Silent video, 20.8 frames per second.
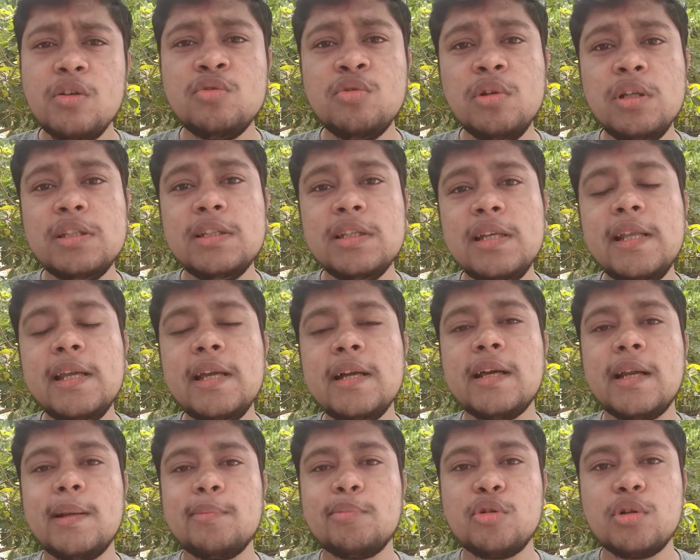तो इसीलिए
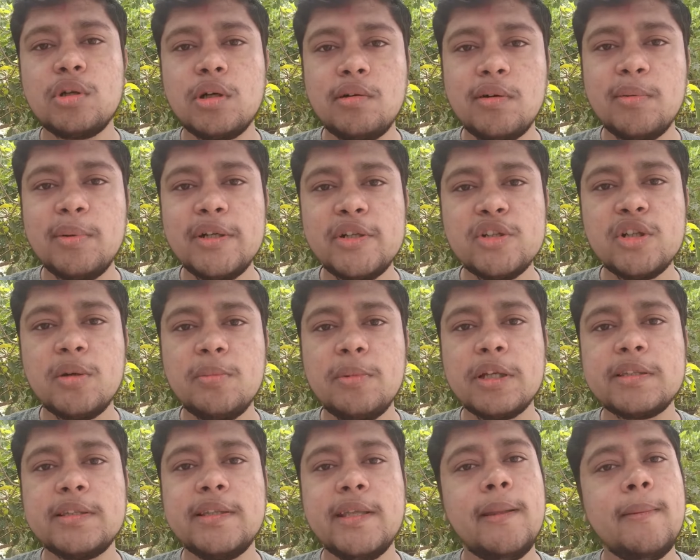अगर आप गवर्नमेंट जॉब
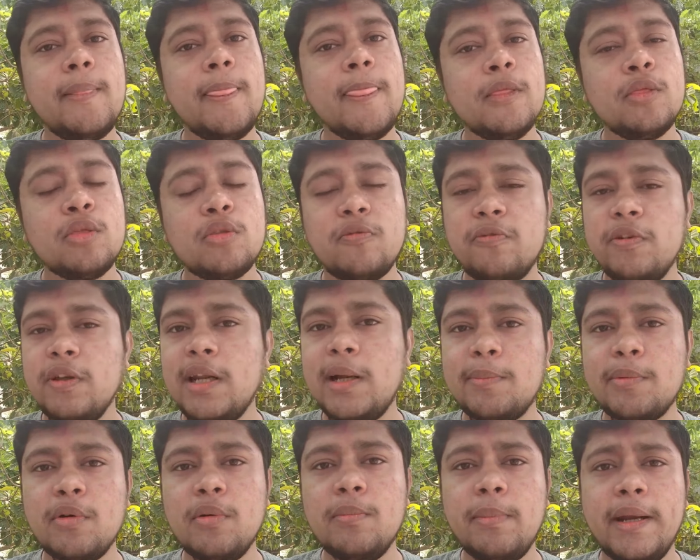लगती है तो फिर
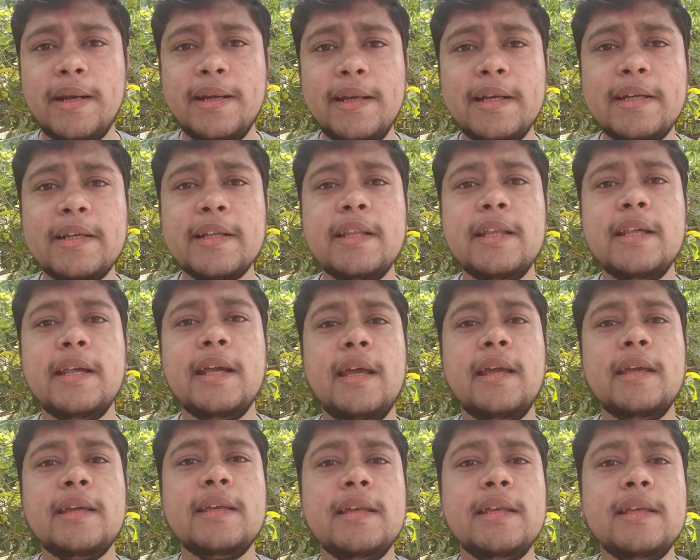आपको मैंडेटरी
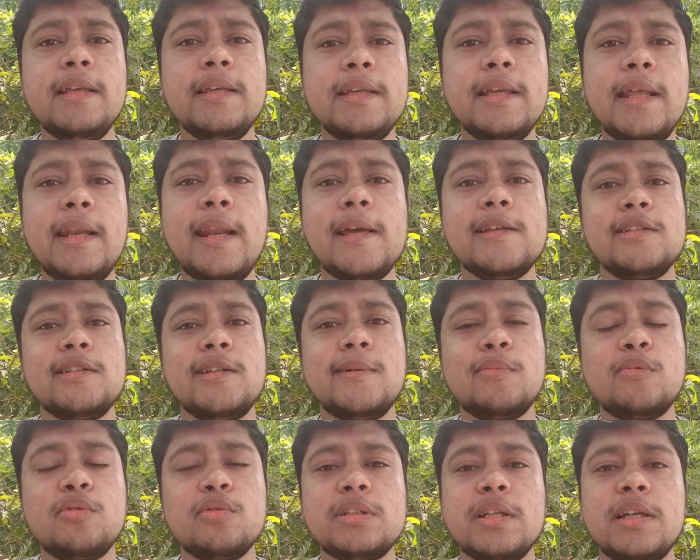है कि ये लाइसेंस
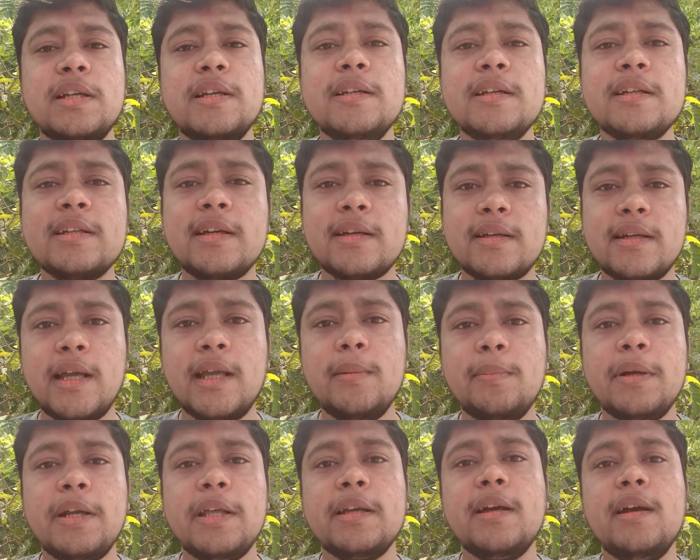आपको सरेंडर करना
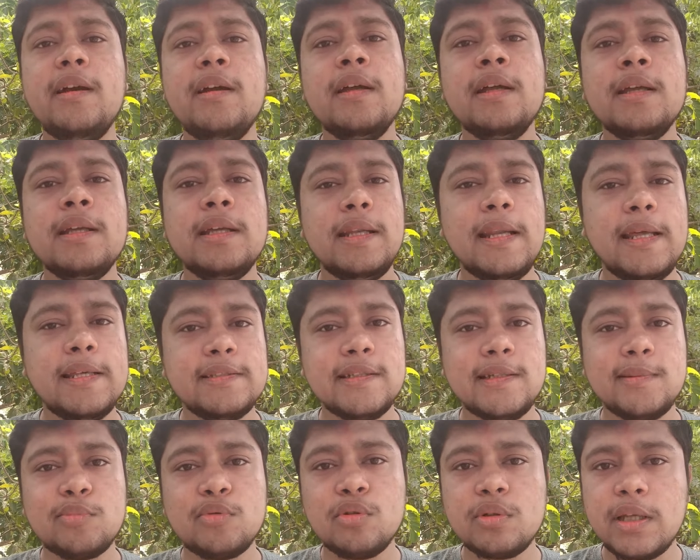ही पड़ेगा ये
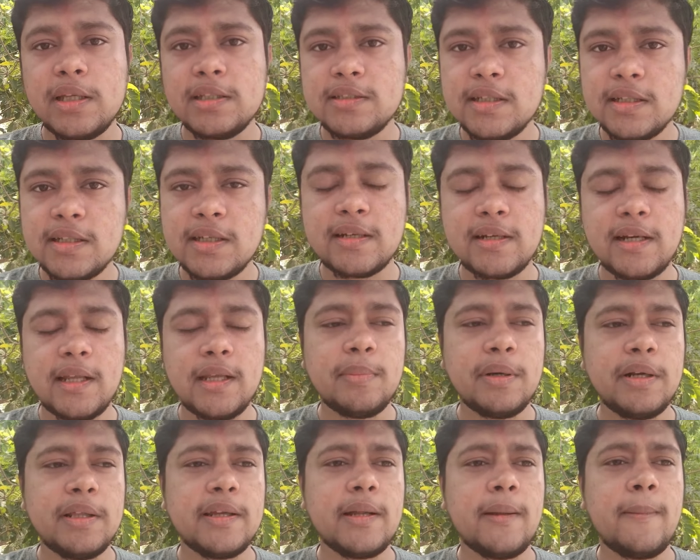लाइसेंस आपको कैंसिल करना ही
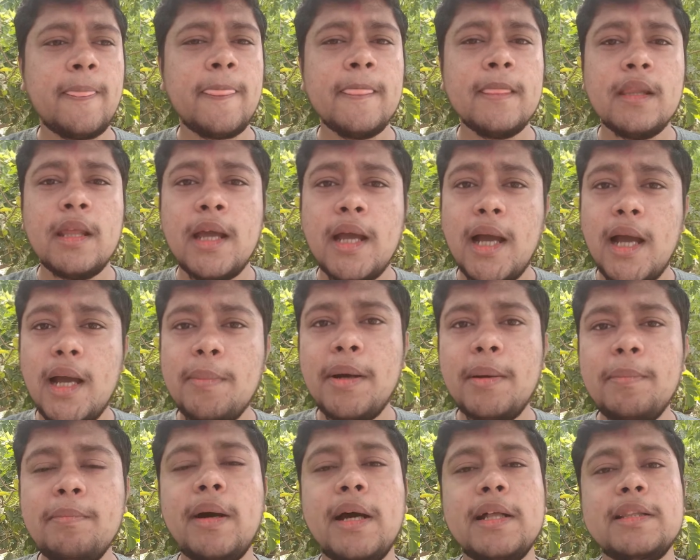पड़ेगा अब
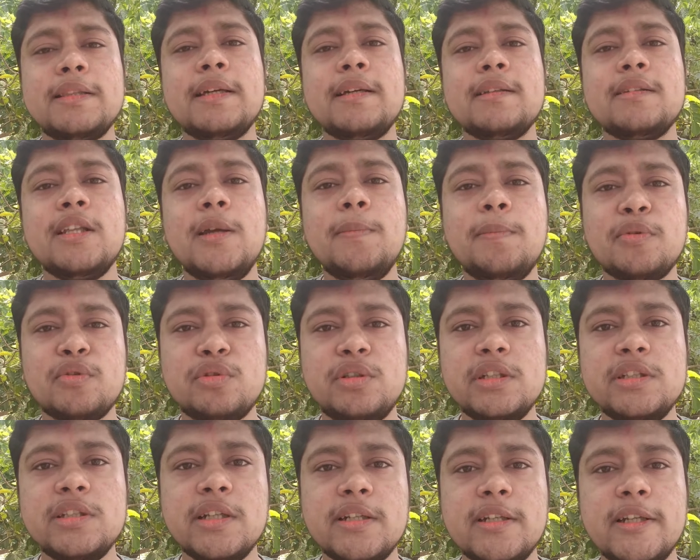हम बात करते हैं
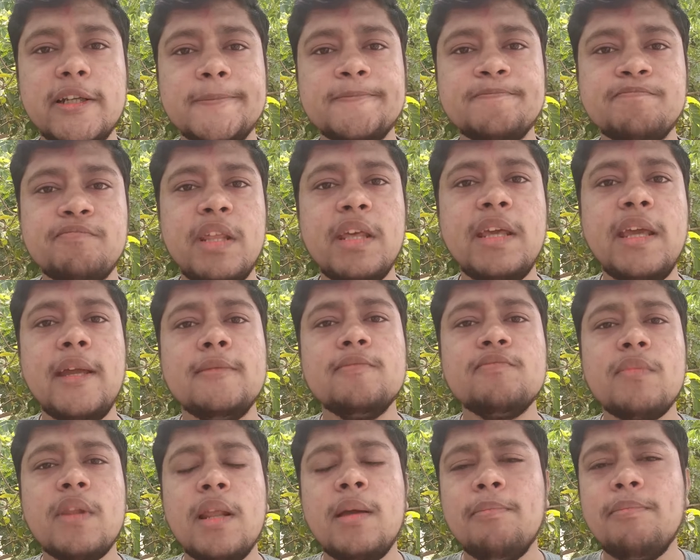प्रोसीजर की ठीक है
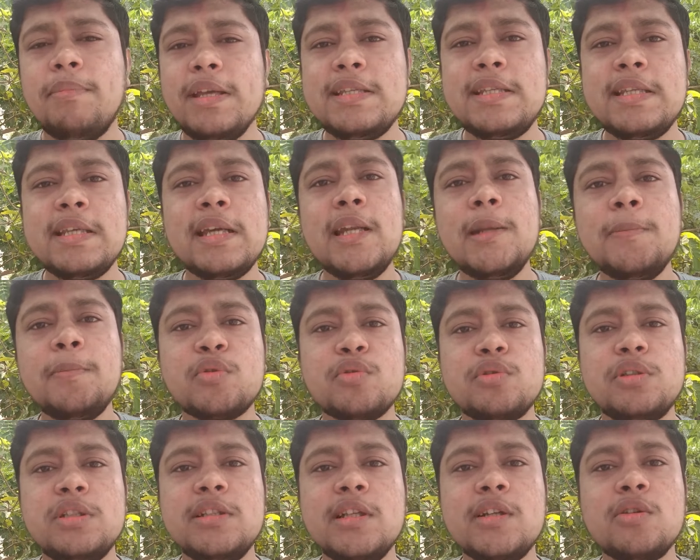बेसिकली
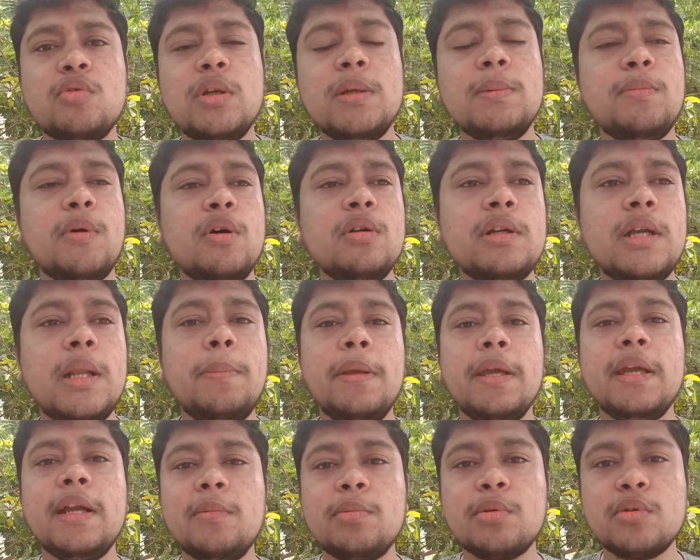प्रोसीजर कोई बहुत
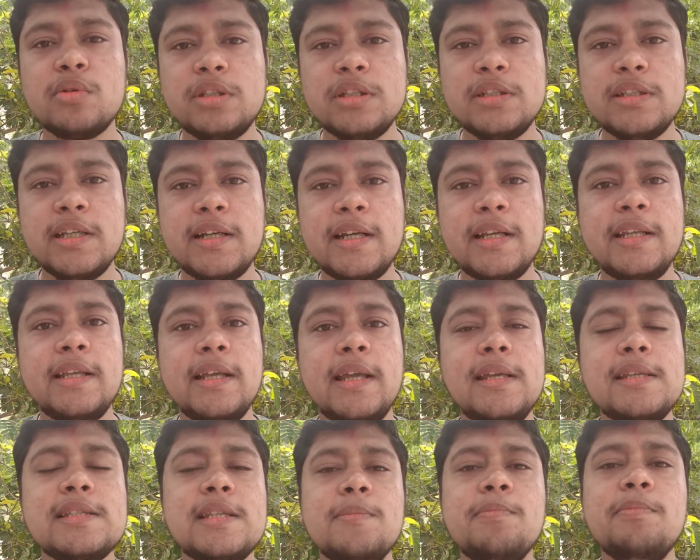डिफिकल्ट प्रोसीजर नहीं
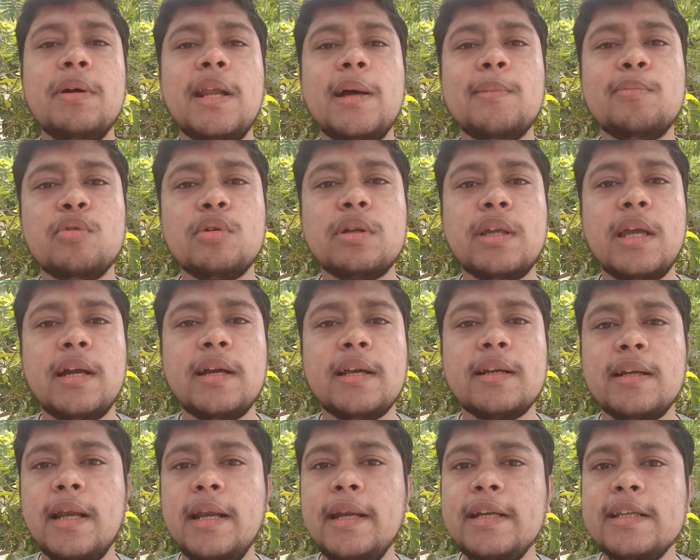है सिंपल आपको क्या
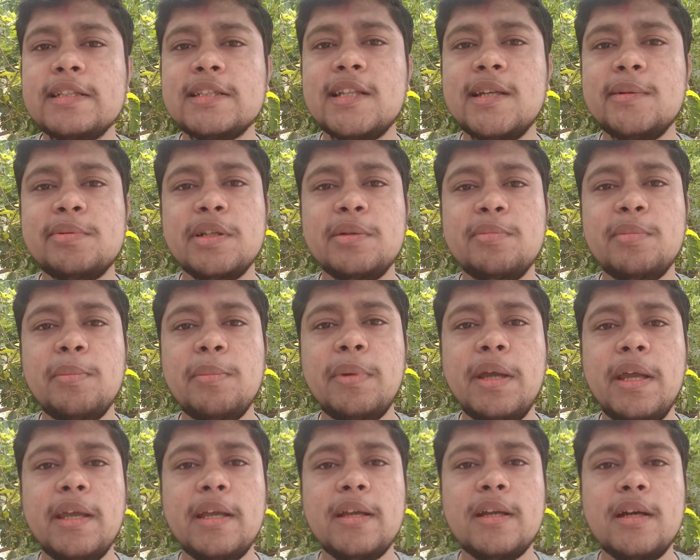करना है डिस्क्रिप्शन में
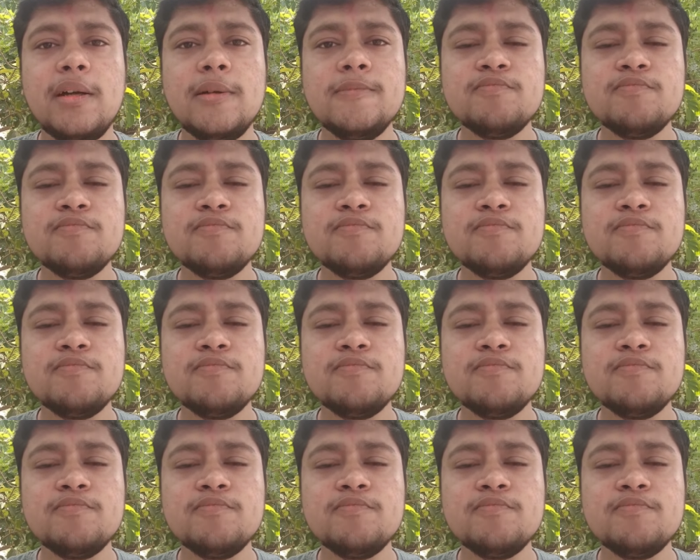मैं एक